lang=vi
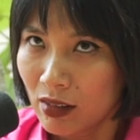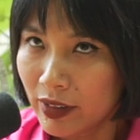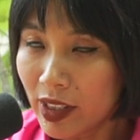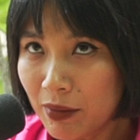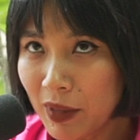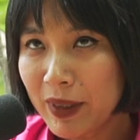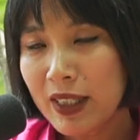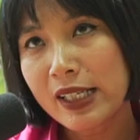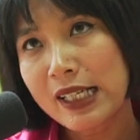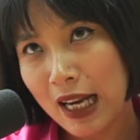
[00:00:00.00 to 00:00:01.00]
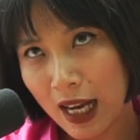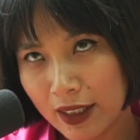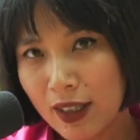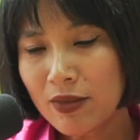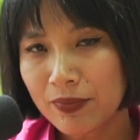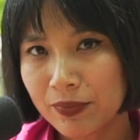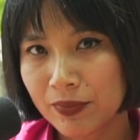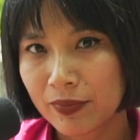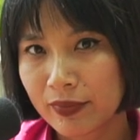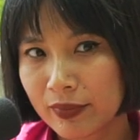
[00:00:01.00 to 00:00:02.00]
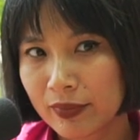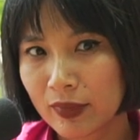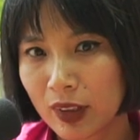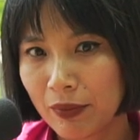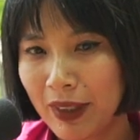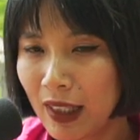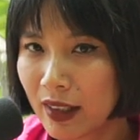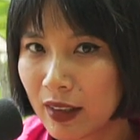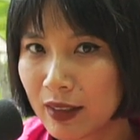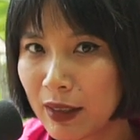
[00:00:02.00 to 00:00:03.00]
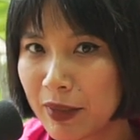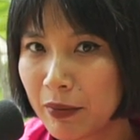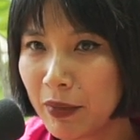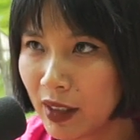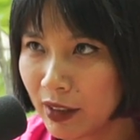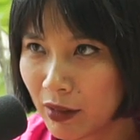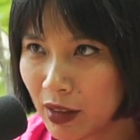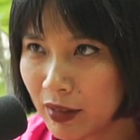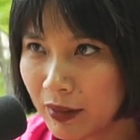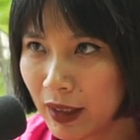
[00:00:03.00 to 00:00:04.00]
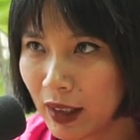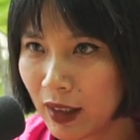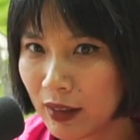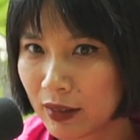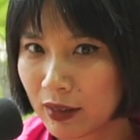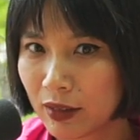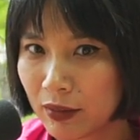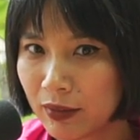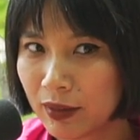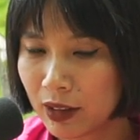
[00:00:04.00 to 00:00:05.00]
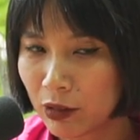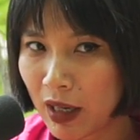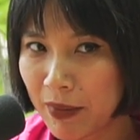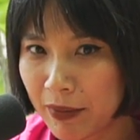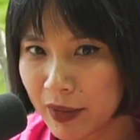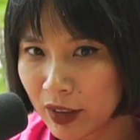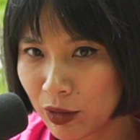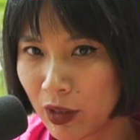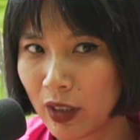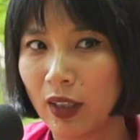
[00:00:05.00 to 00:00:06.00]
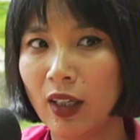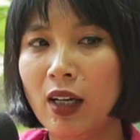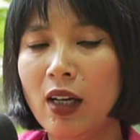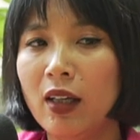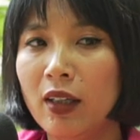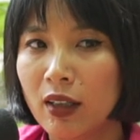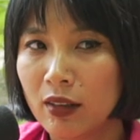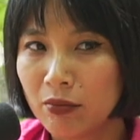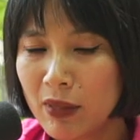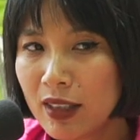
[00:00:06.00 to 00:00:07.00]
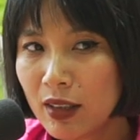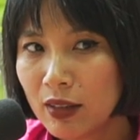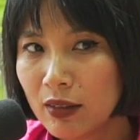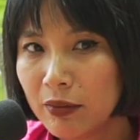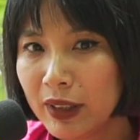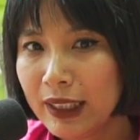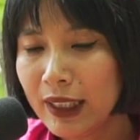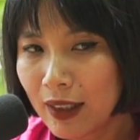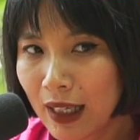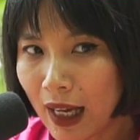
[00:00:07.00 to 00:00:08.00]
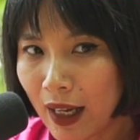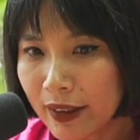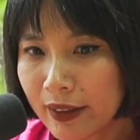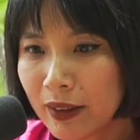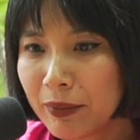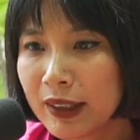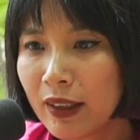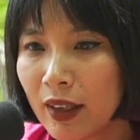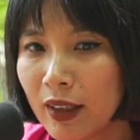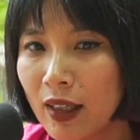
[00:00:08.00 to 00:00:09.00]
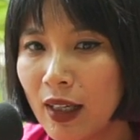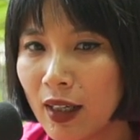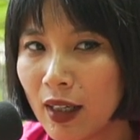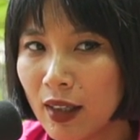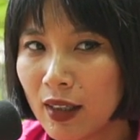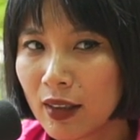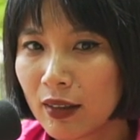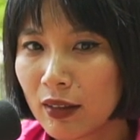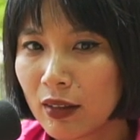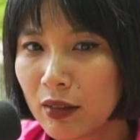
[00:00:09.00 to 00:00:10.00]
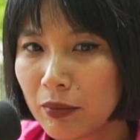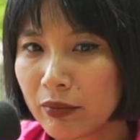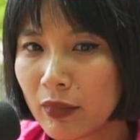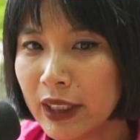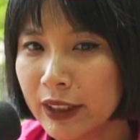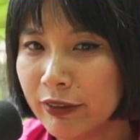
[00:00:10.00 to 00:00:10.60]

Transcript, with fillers: nhưng mà bây giờ nhìn lại nhá Minh là sinh năm 90 đúng không? Nên dạ là 30 vâng, qua 30 tuổi. Bây giờ mình nhìn lại thì mình thấy là bởi